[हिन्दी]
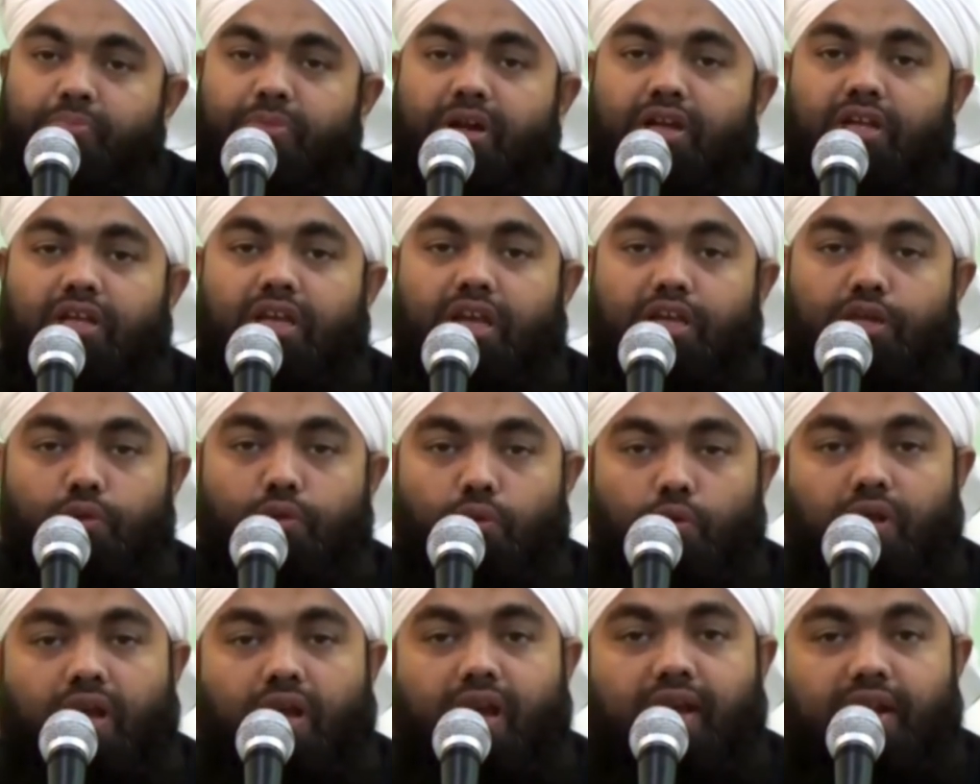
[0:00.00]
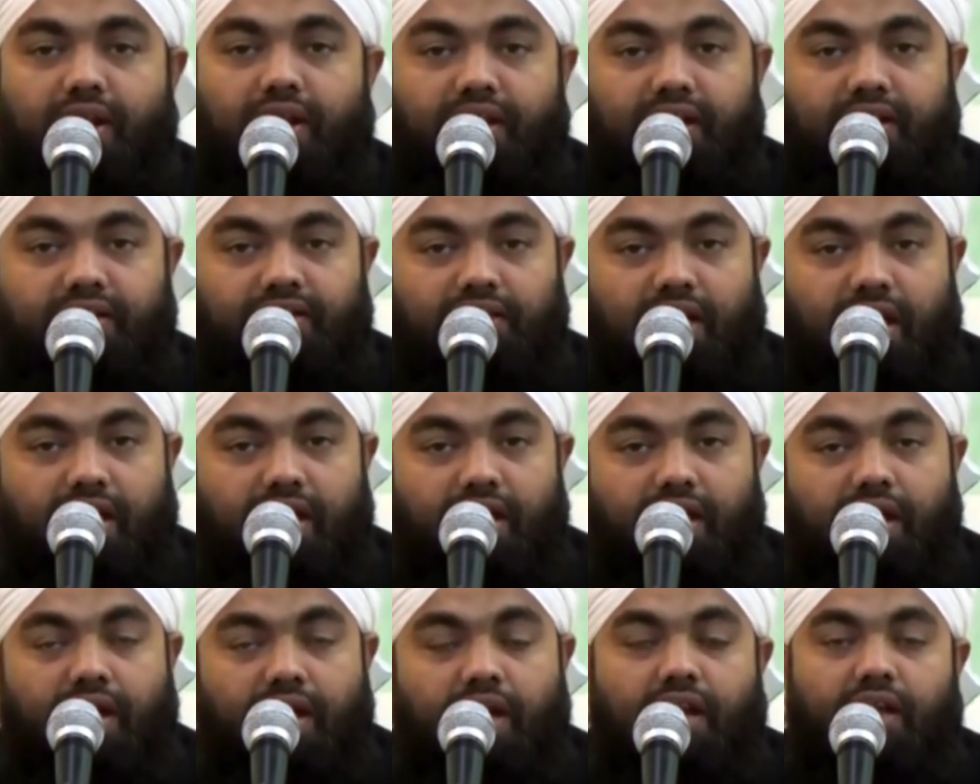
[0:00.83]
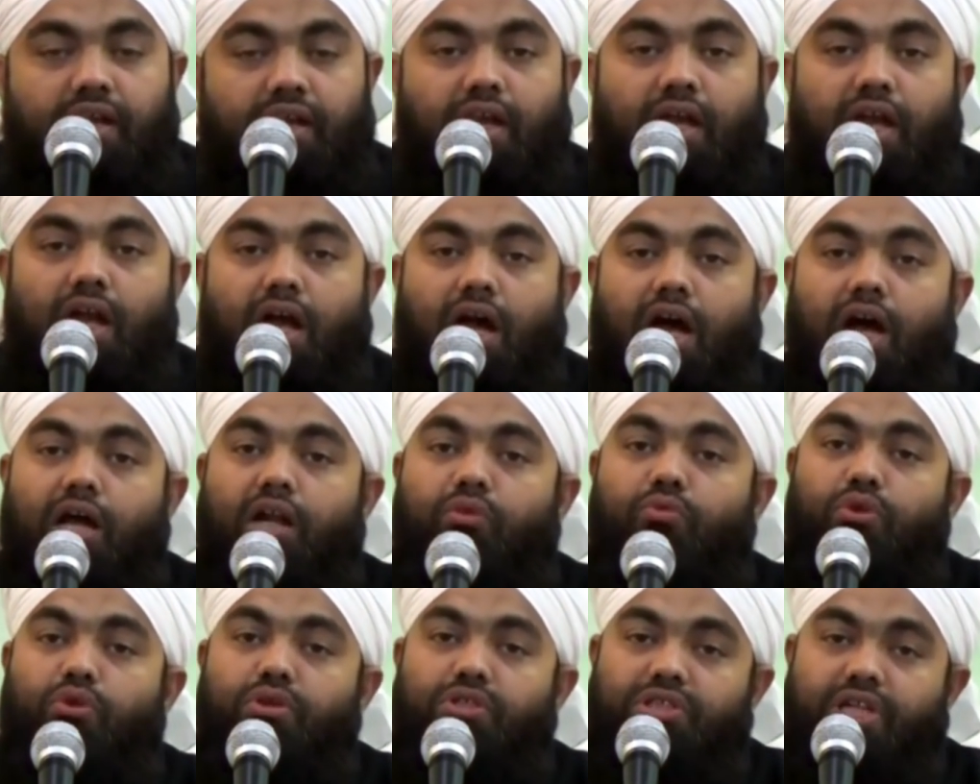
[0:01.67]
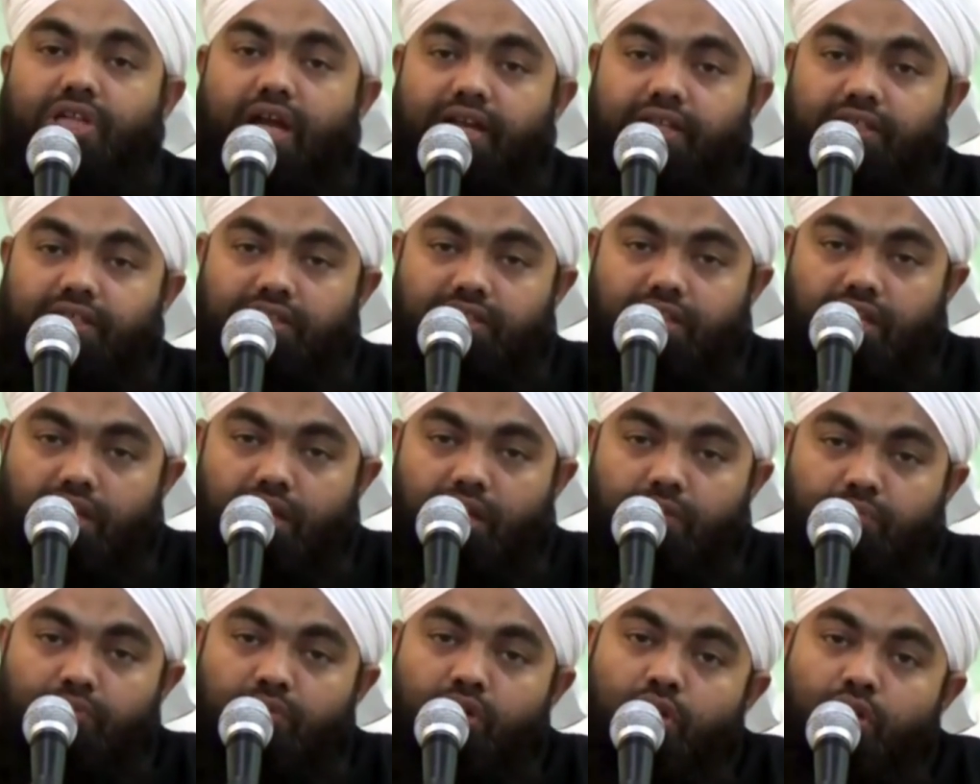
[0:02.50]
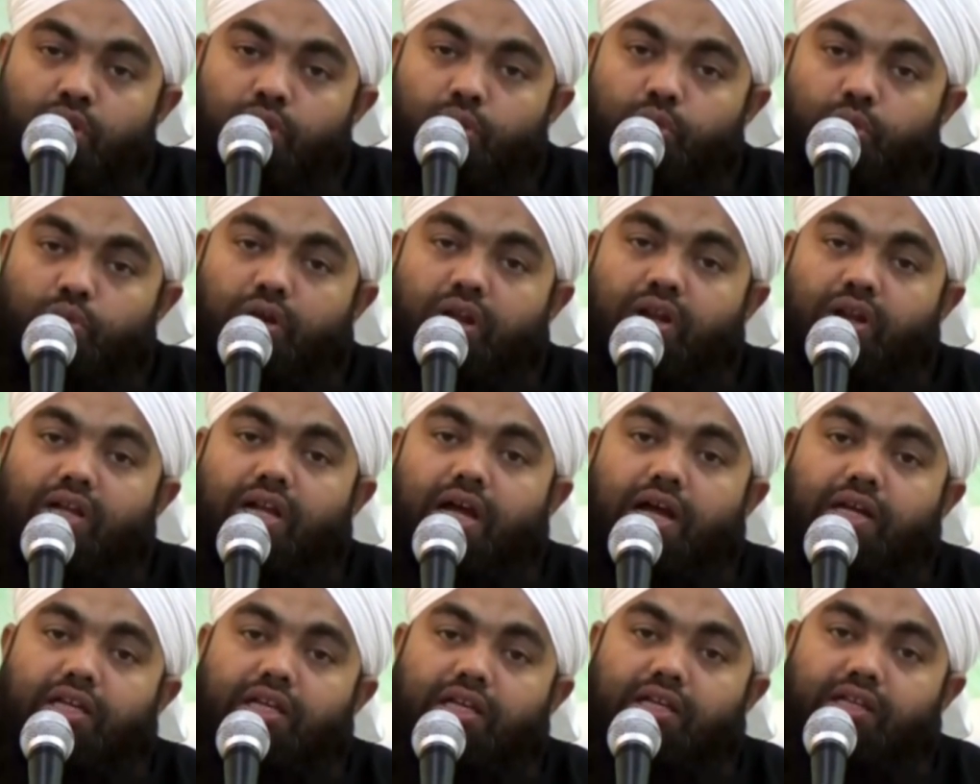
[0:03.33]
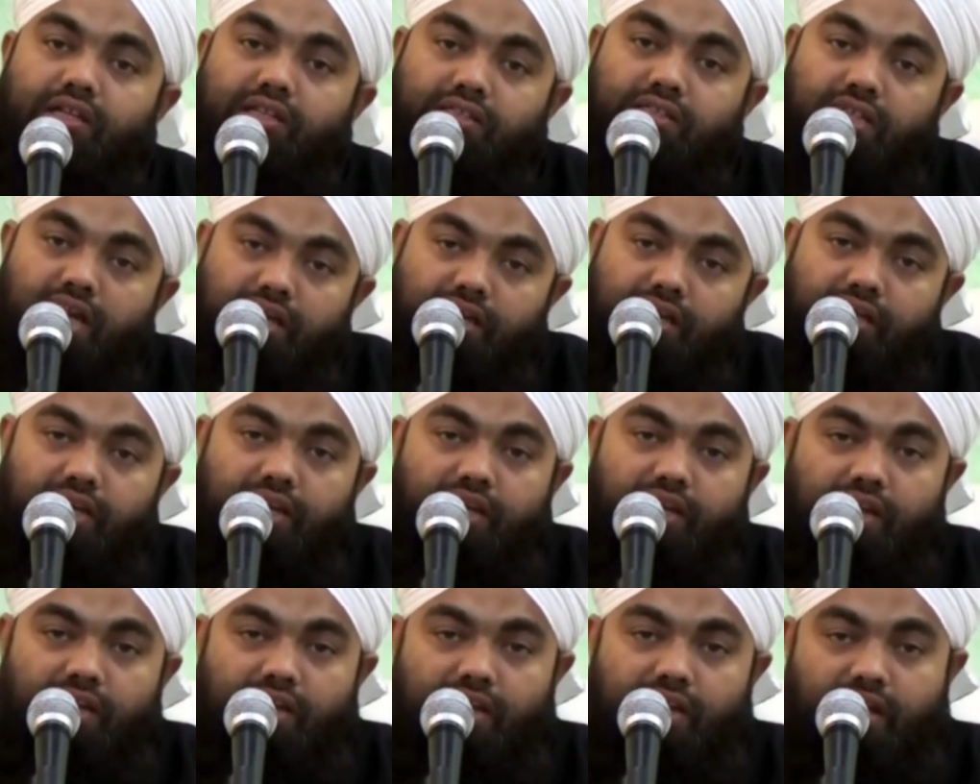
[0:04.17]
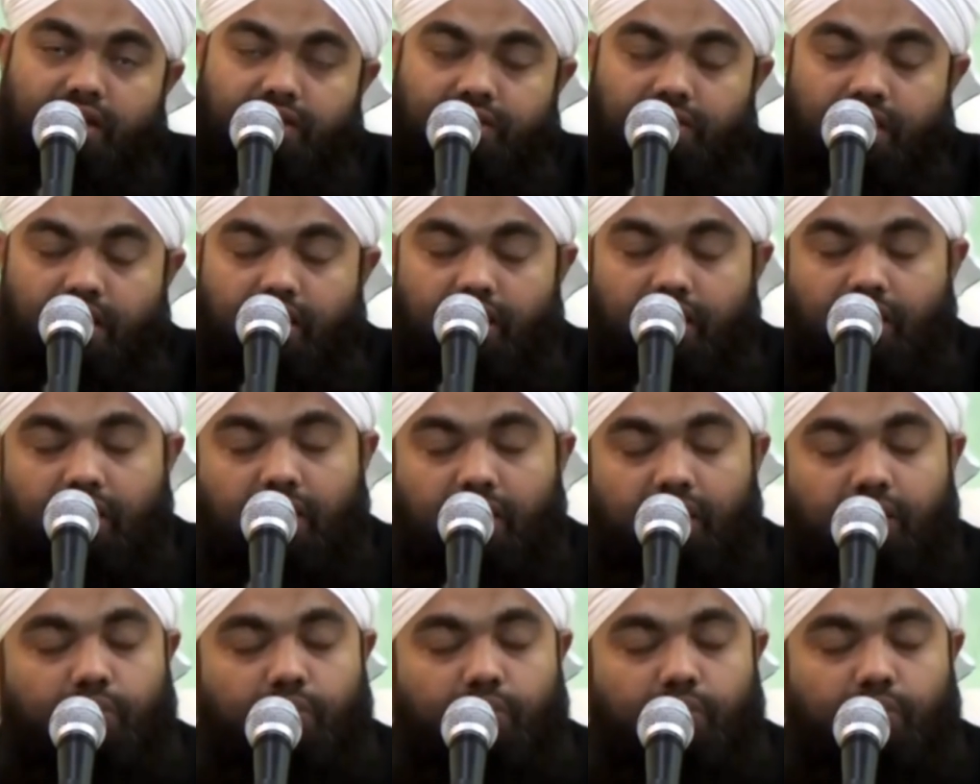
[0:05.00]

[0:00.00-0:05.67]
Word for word: बल्कि यूँ कह लिया जाए कि हर वो जायज़ काम जो अल्लाह की रज़ा के लिए किया जाए